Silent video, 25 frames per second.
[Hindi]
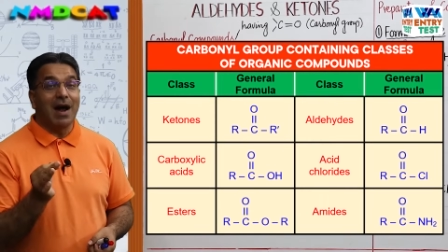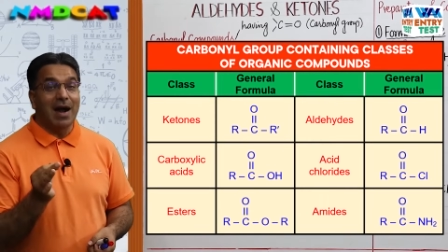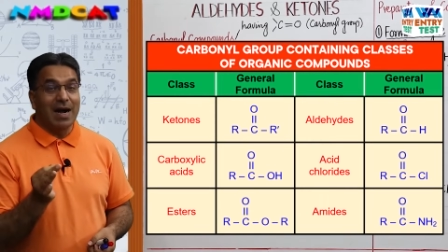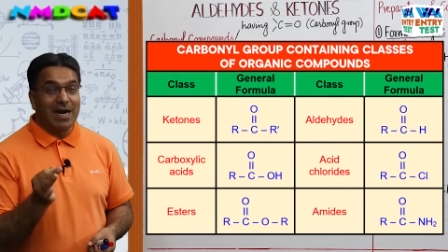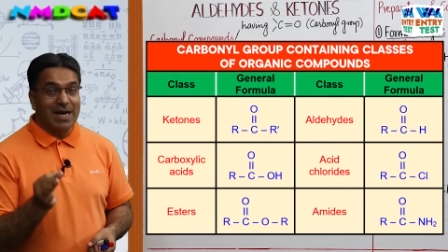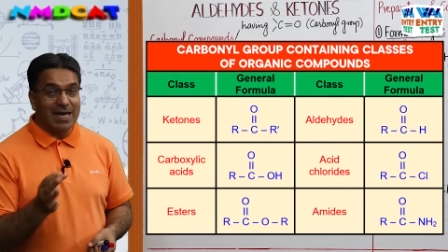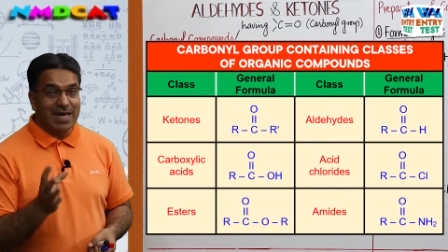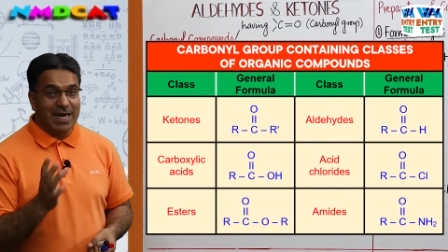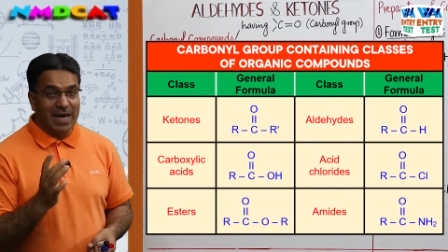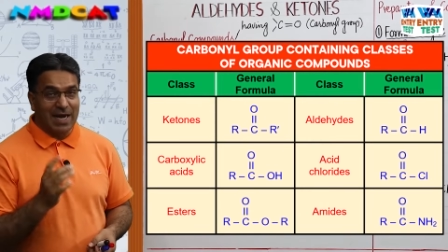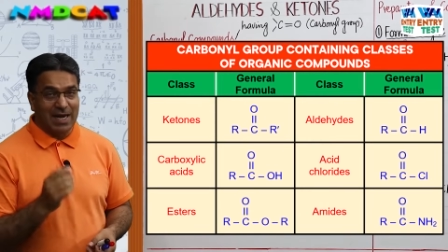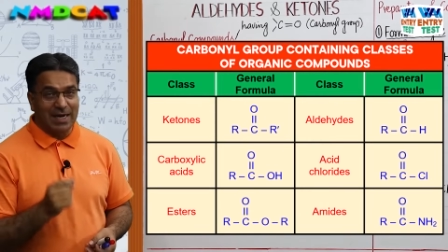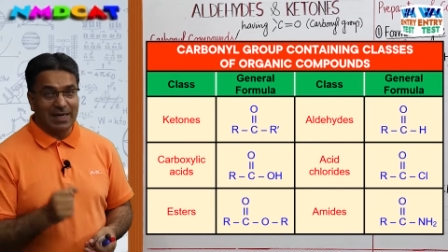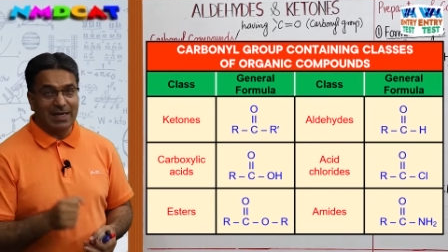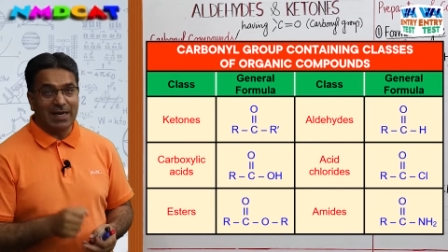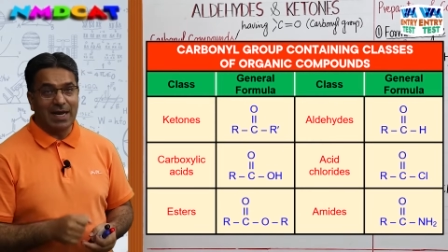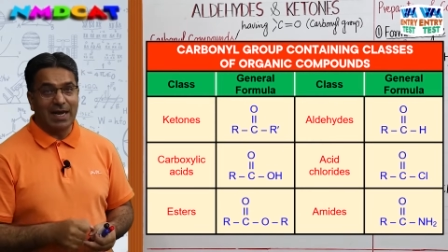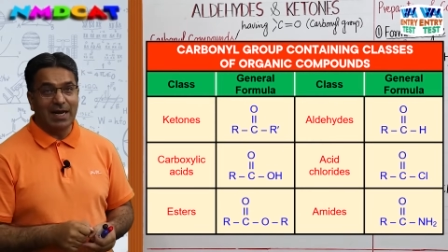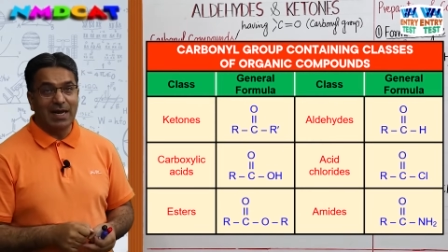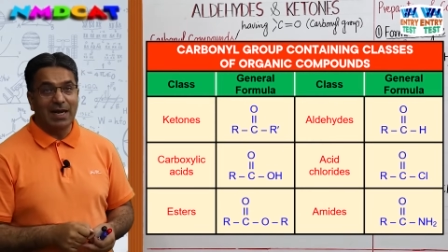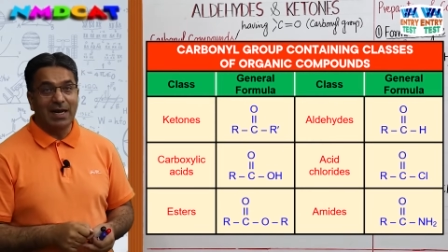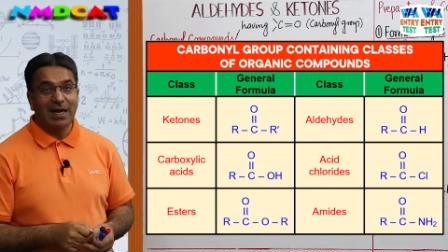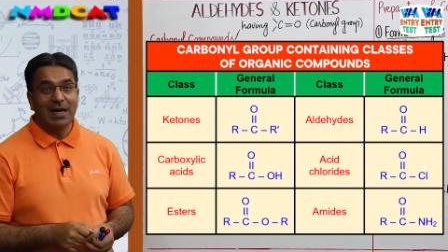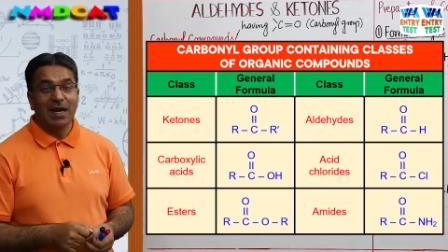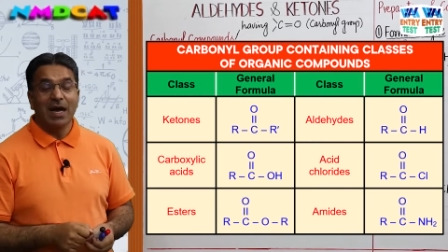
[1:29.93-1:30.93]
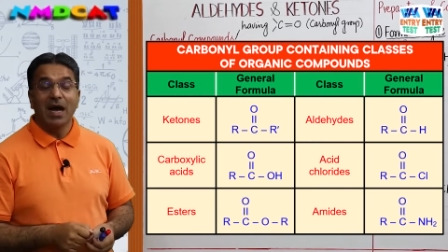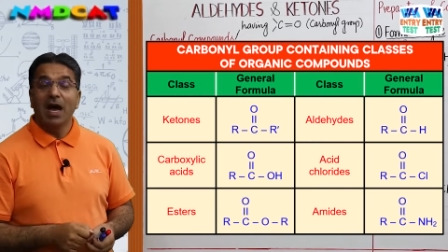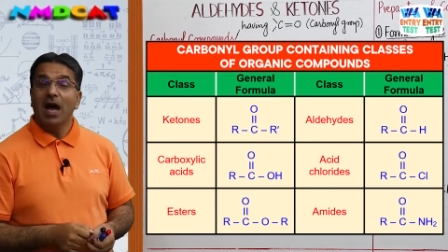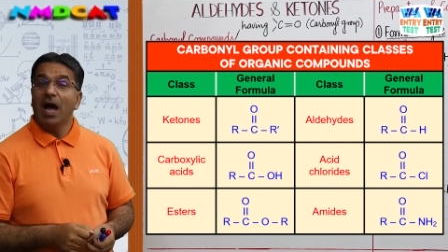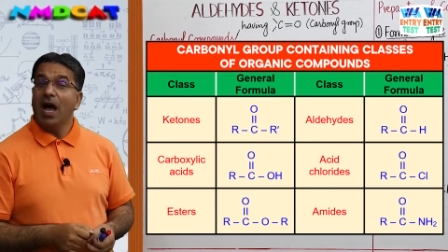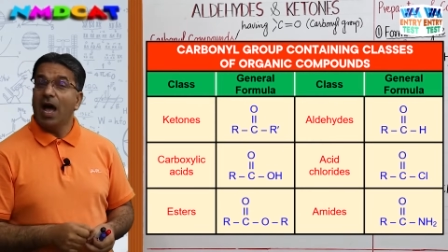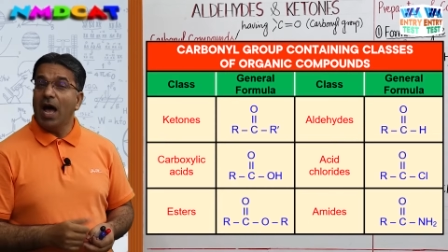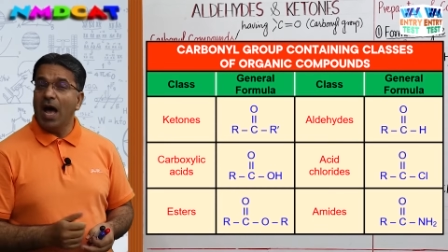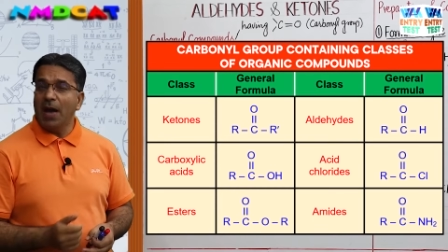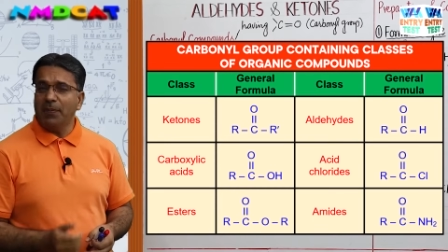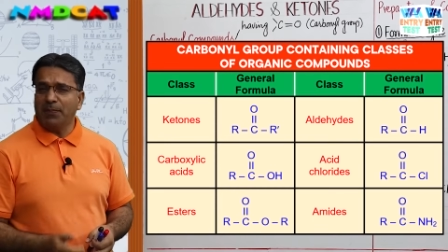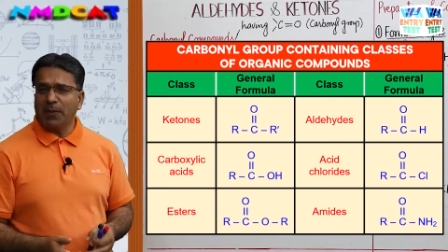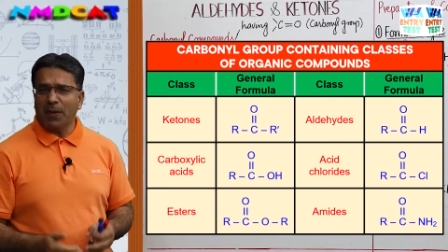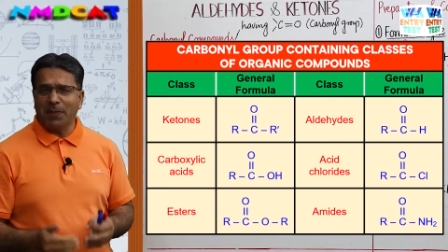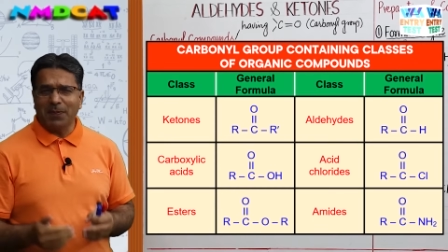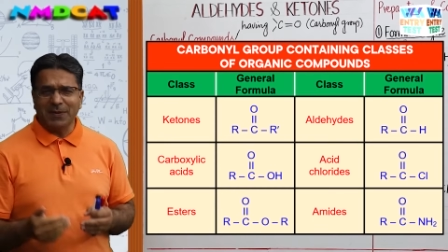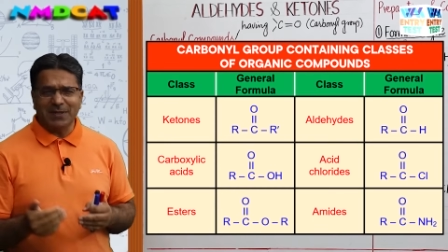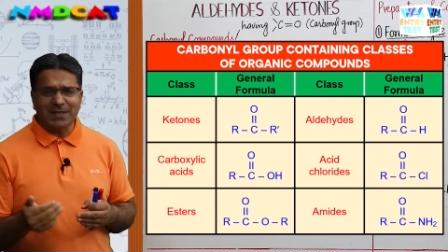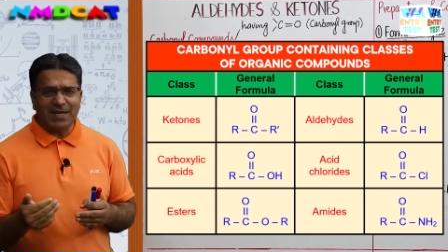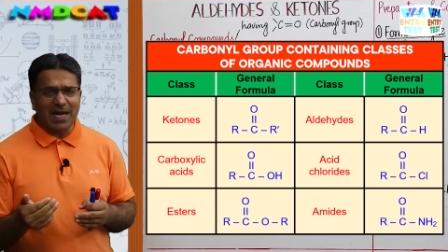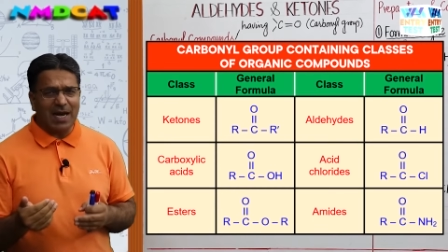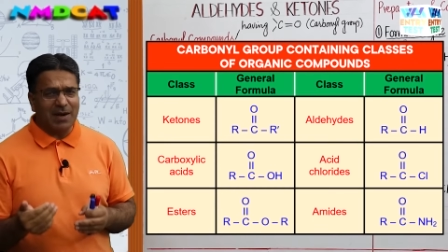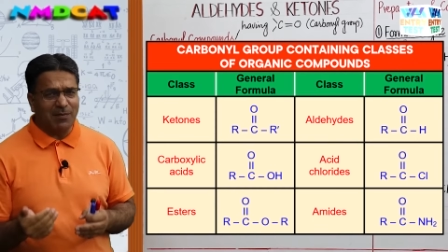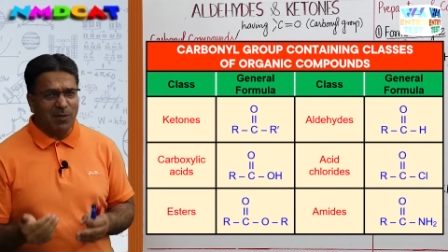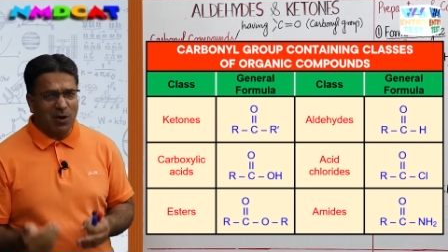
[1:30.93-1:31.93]
अल्डीहाइड है आपके
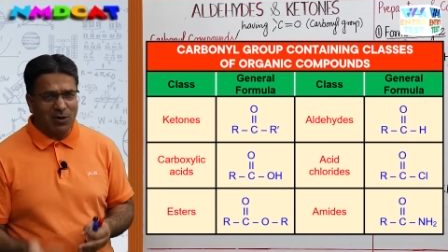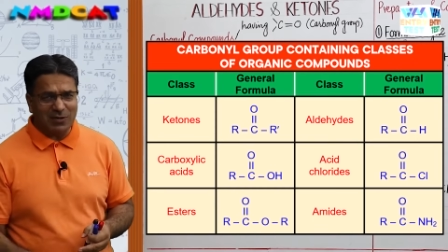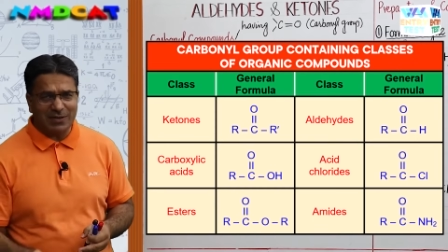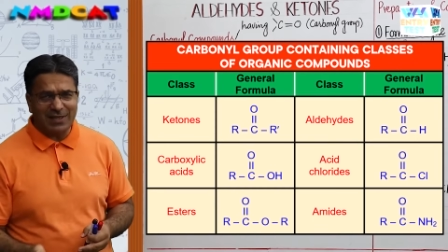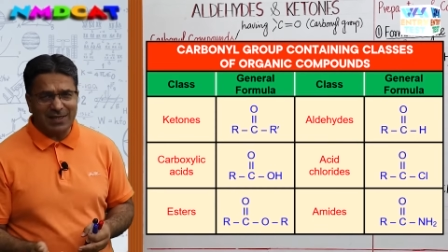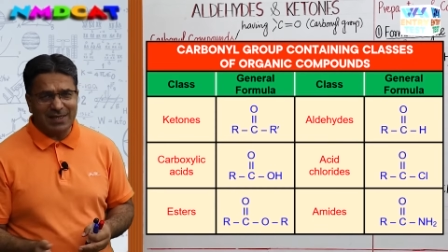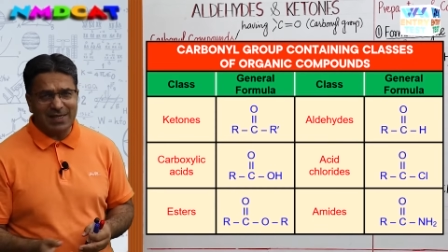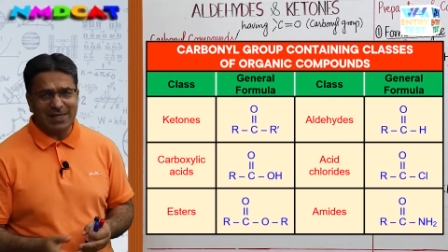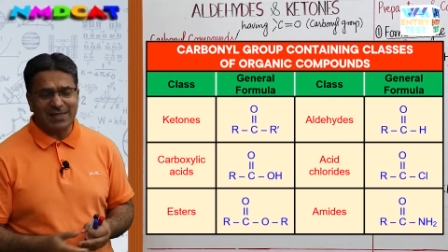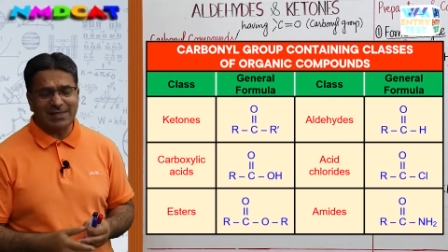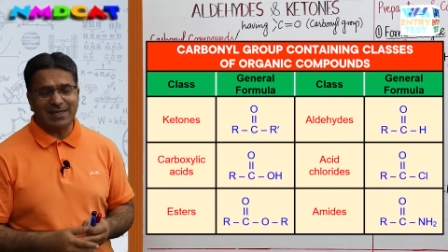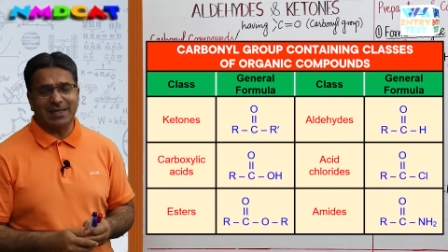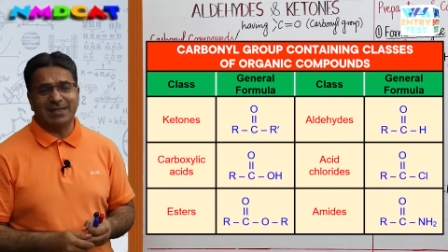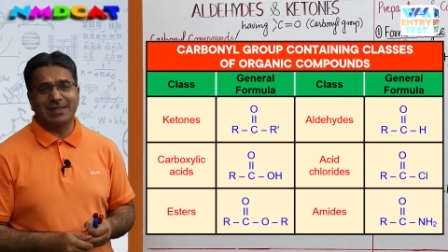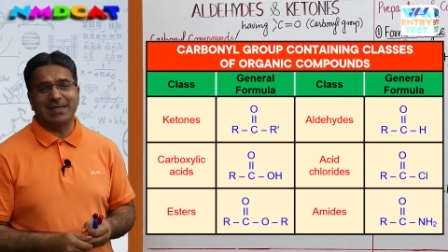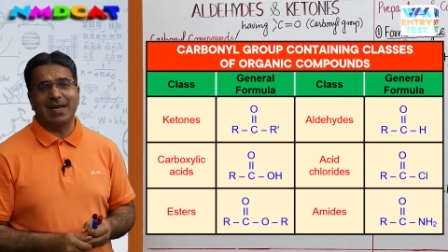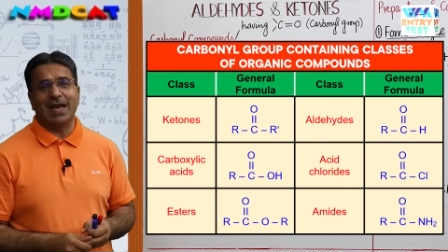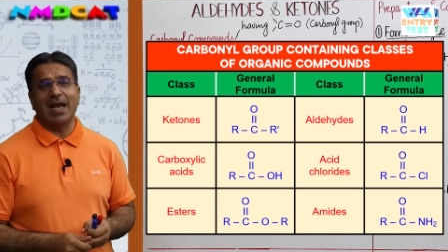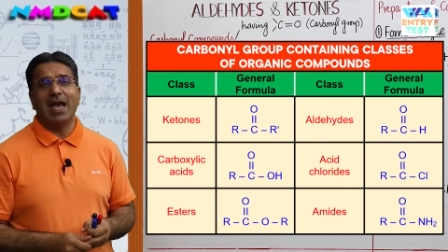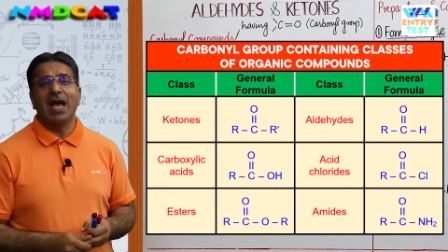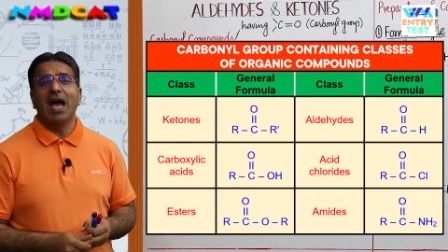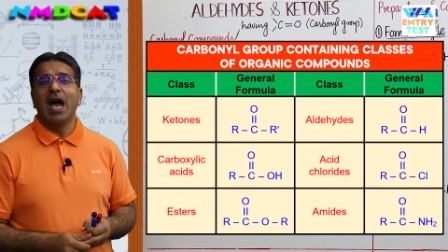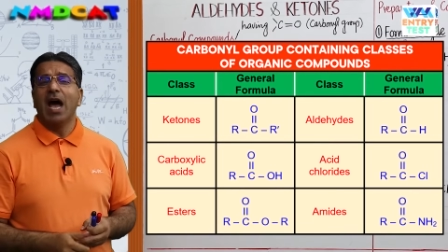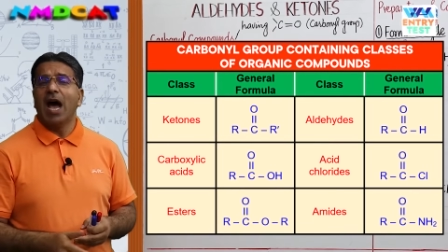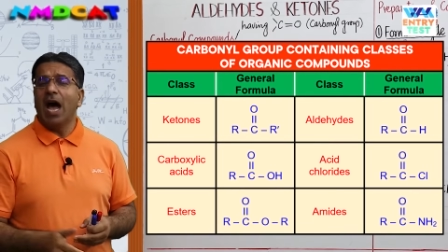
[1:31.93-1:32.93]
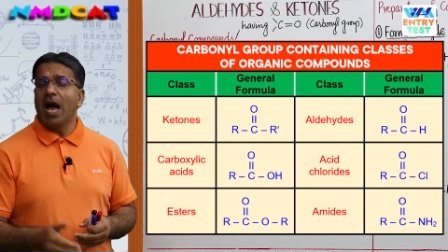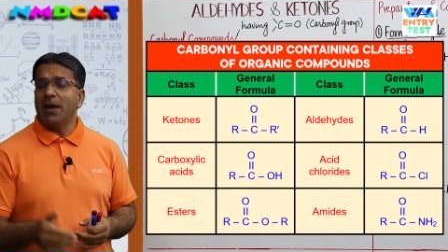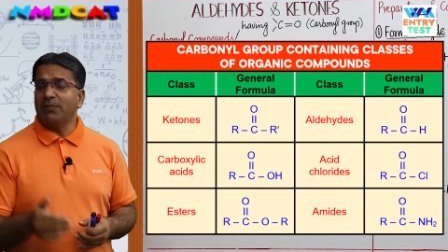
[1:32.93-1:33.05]
पास कार्बोक्सिक एसिड्स है